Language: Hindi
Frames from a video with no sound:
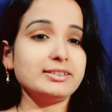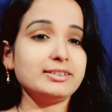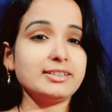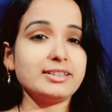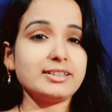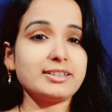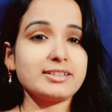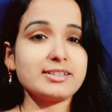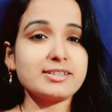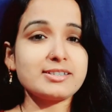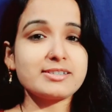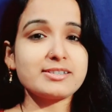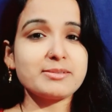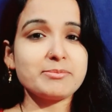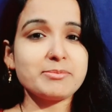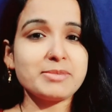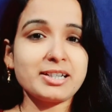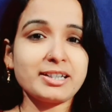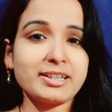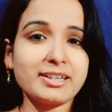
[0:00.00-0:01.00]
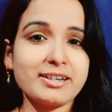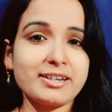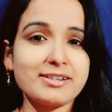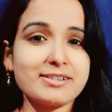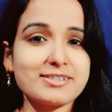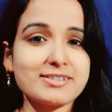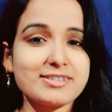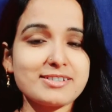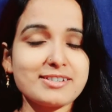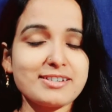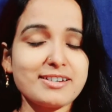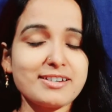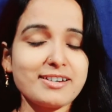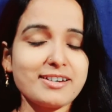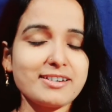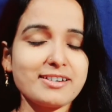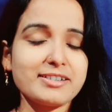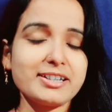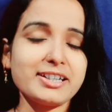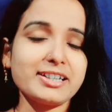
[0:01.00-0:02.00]
ये कस्टमर केयर से
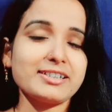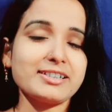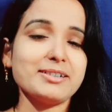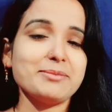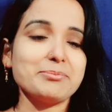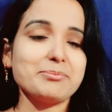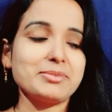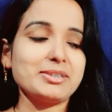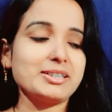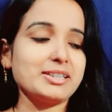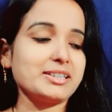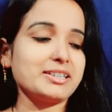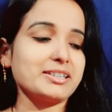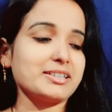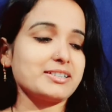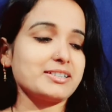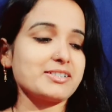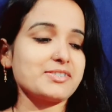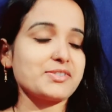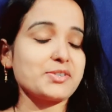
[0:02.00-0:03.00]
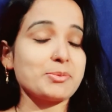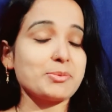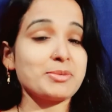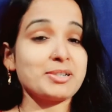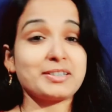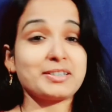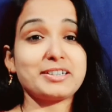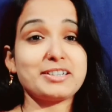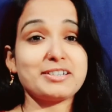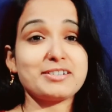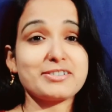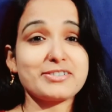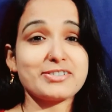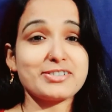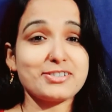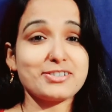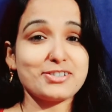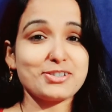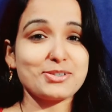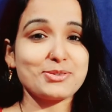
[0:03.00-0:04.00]
हर एक कंपनी के कस्टमर केयर
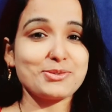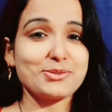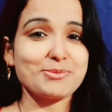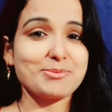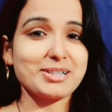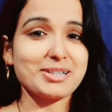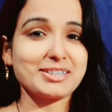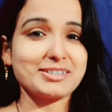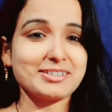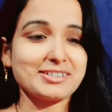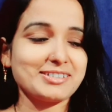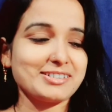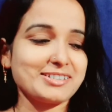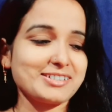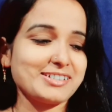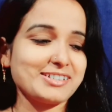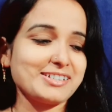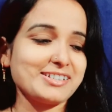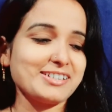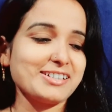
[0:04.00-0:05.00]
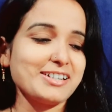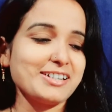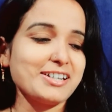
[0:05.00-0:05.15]
से ज़रूर बात करते हैं